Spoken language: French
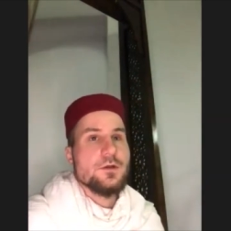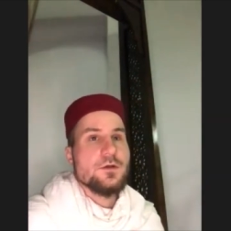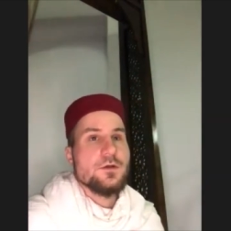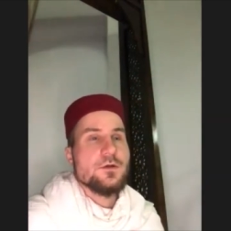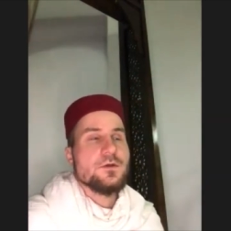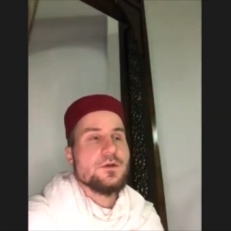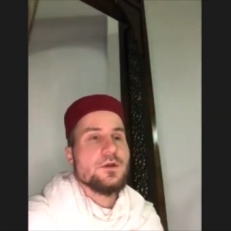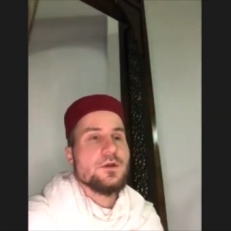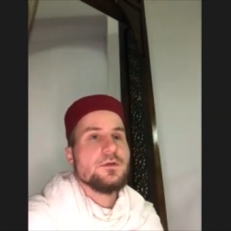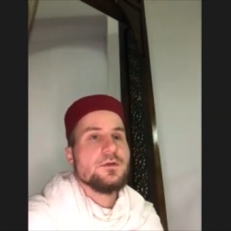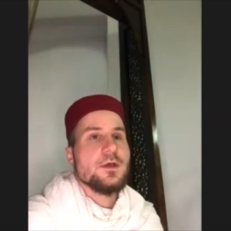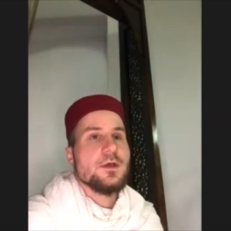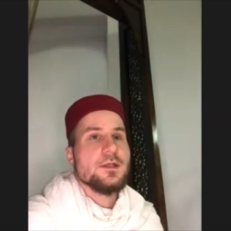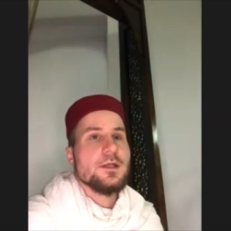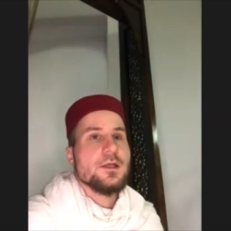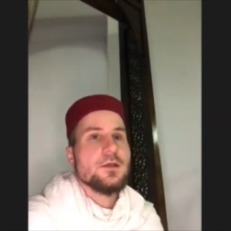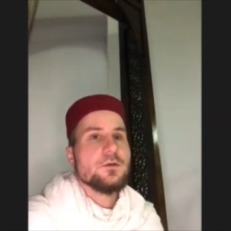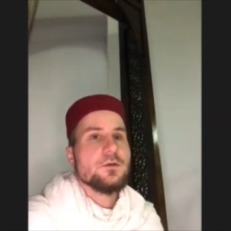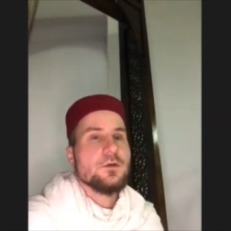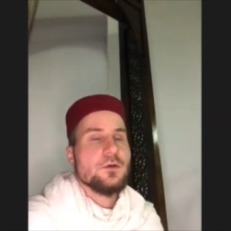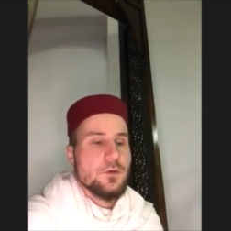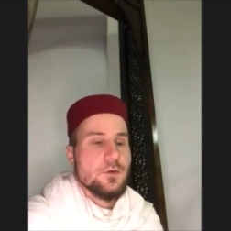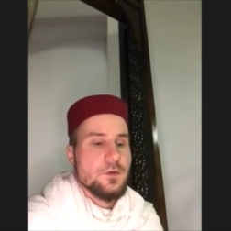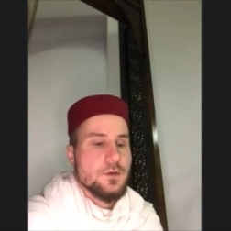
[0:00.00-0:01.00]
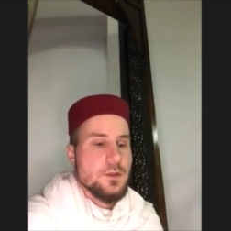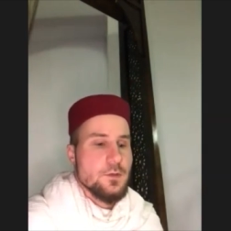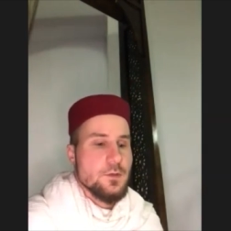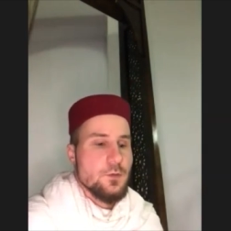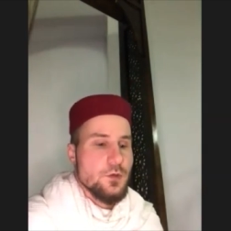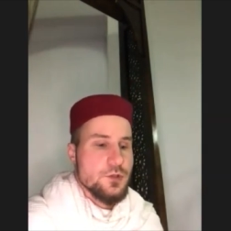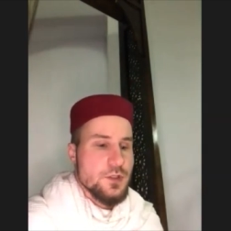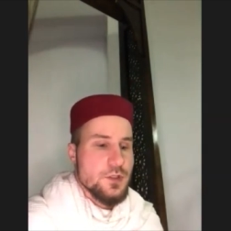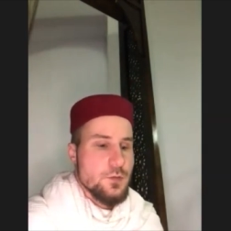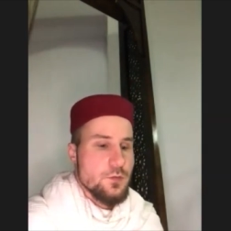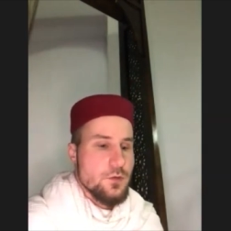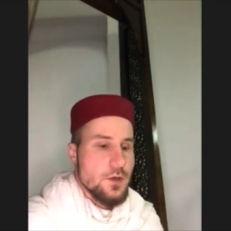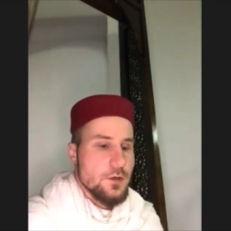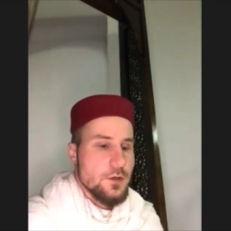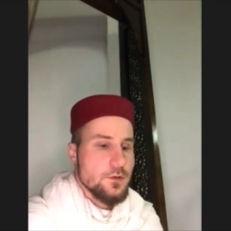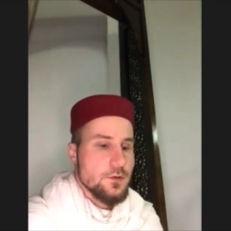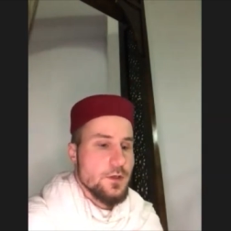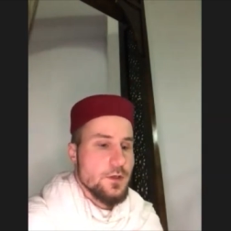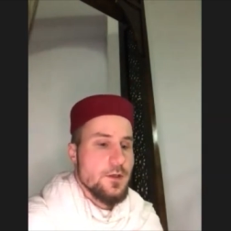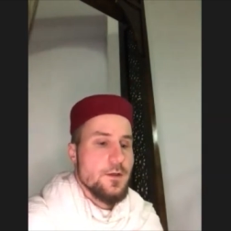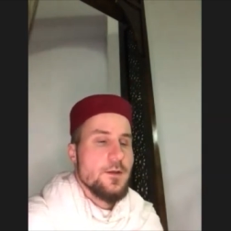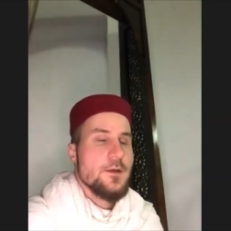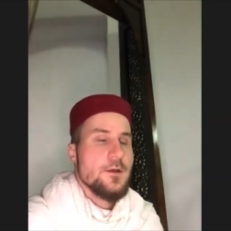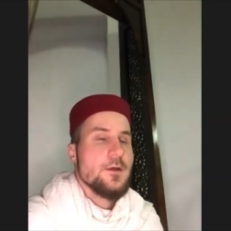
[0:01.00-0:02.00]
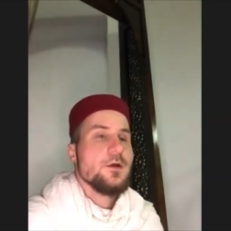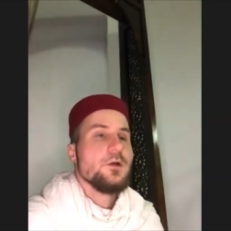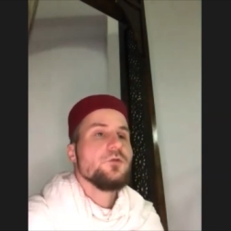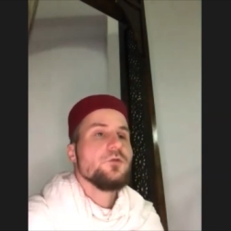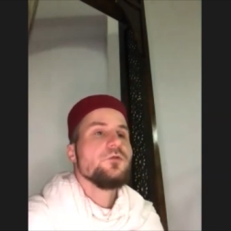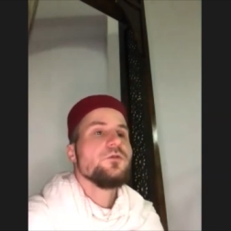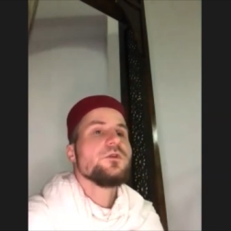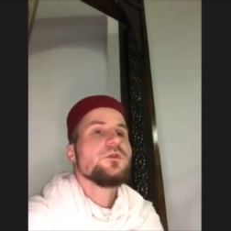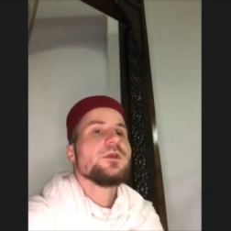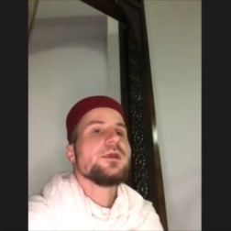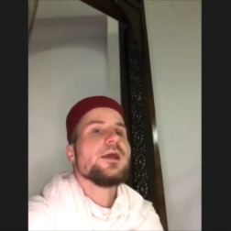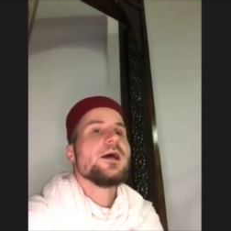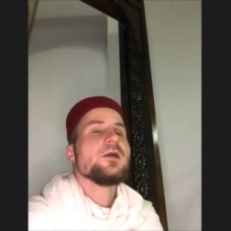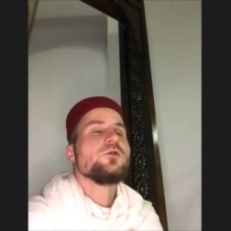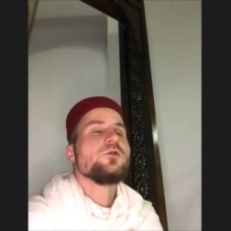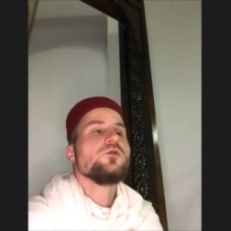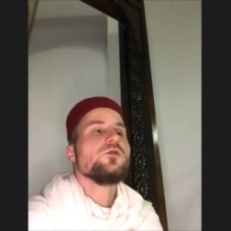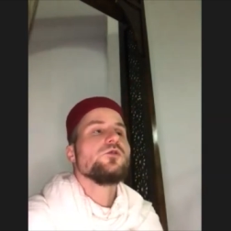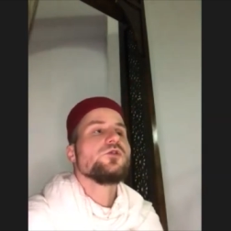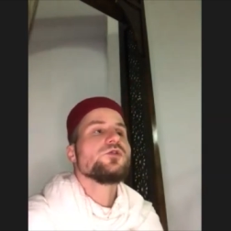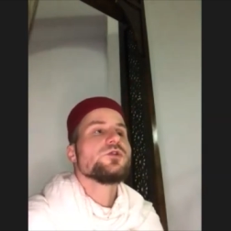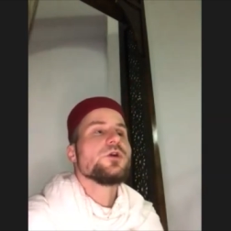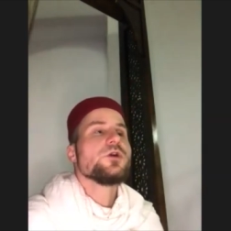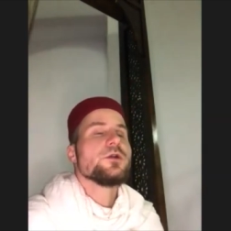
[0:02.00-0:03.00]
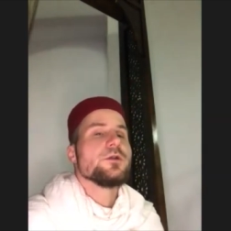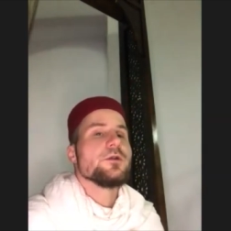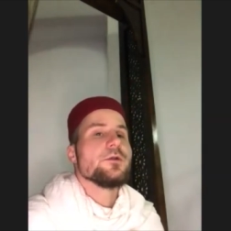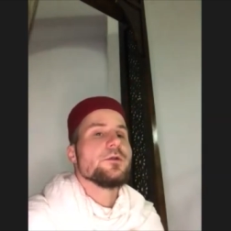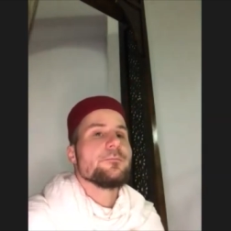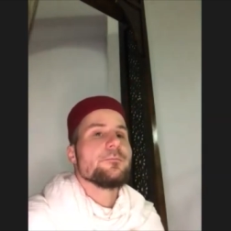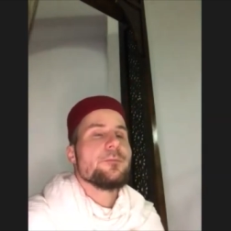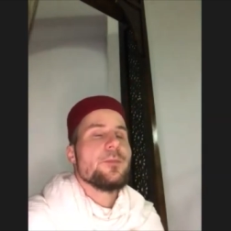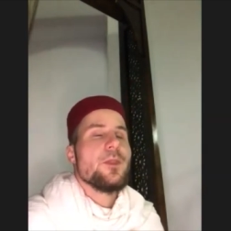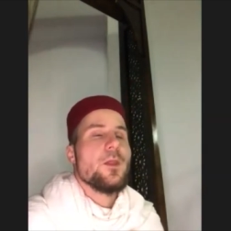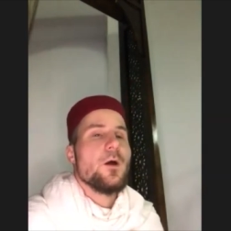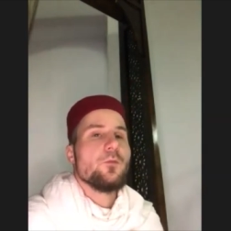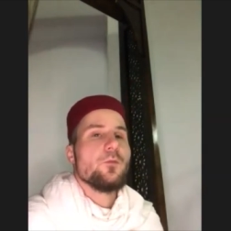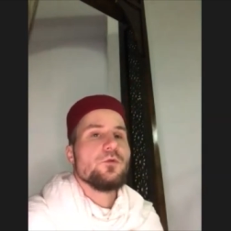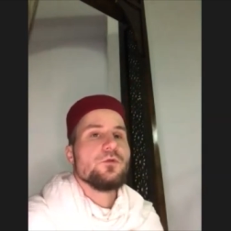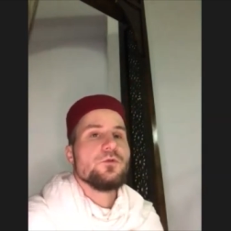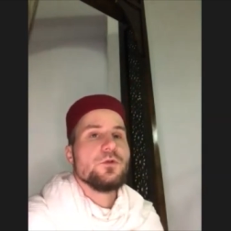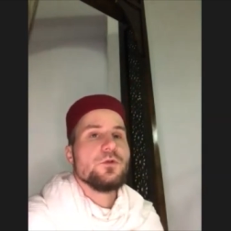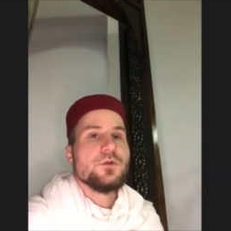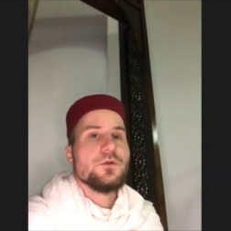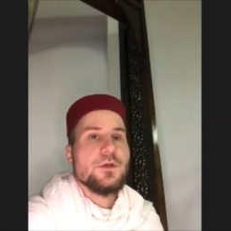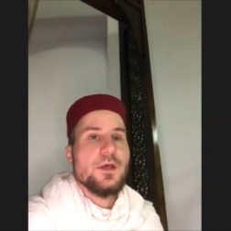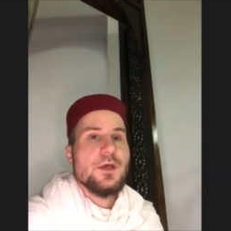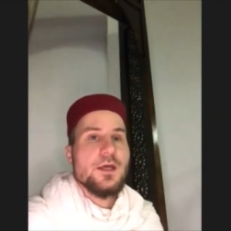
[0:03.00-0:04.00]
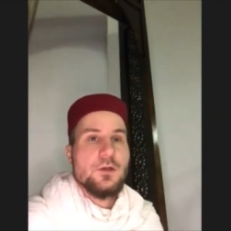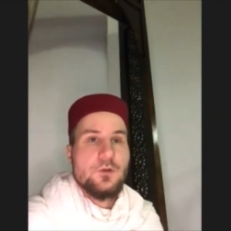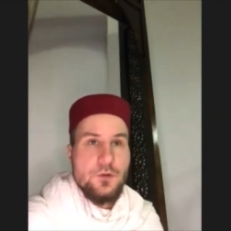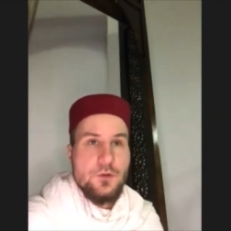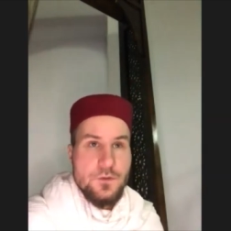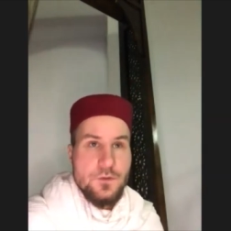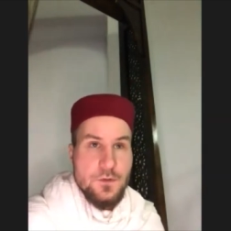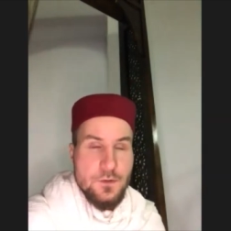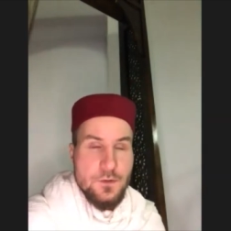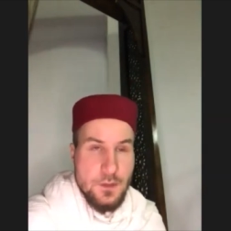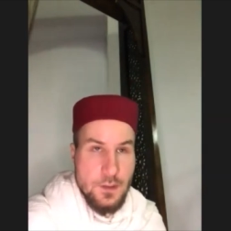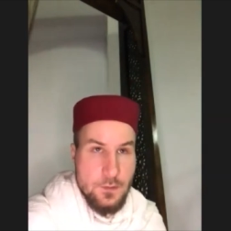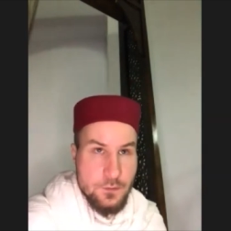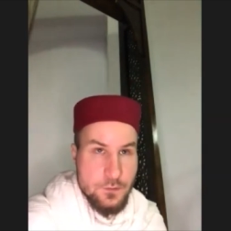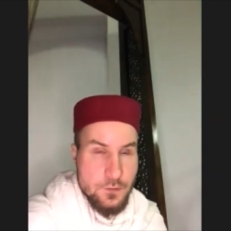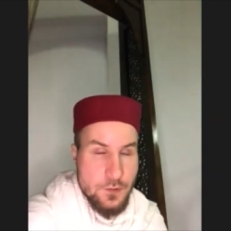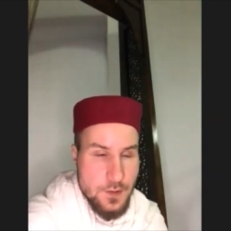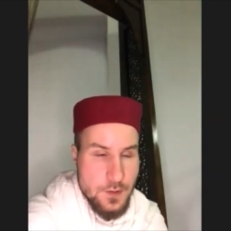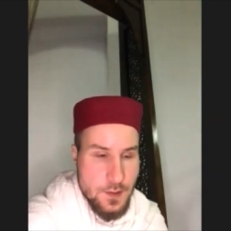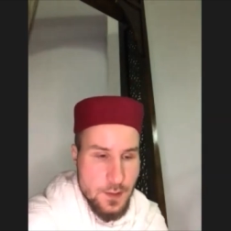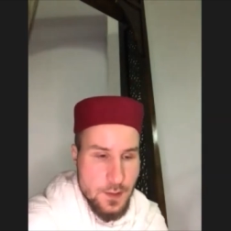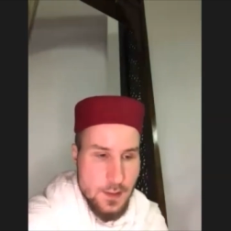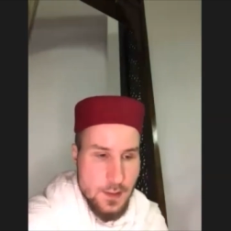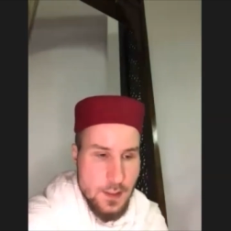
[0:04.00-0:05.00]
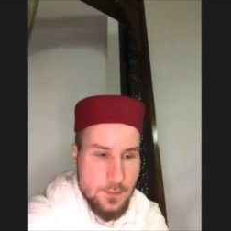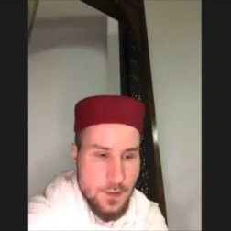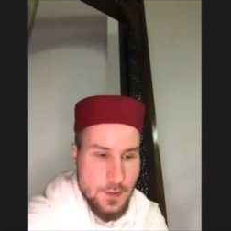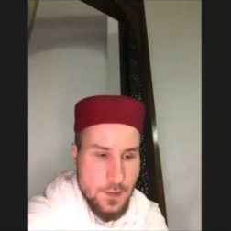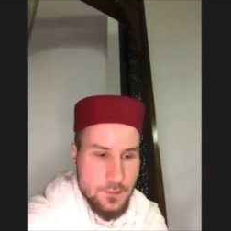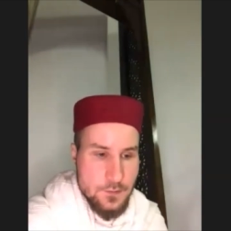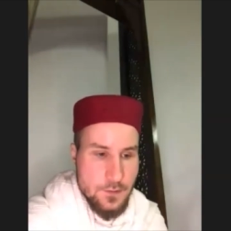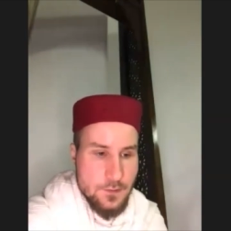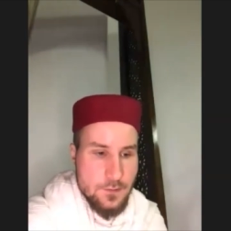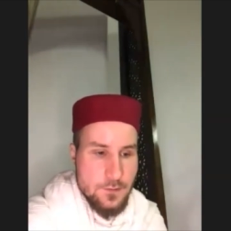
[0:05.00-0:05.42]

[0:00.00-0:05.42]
C'est ici un exemple quand il dit manger Tout ce qui annule le jeûne, en plus de ça, elle doit aussi s'en abstenir, la personne.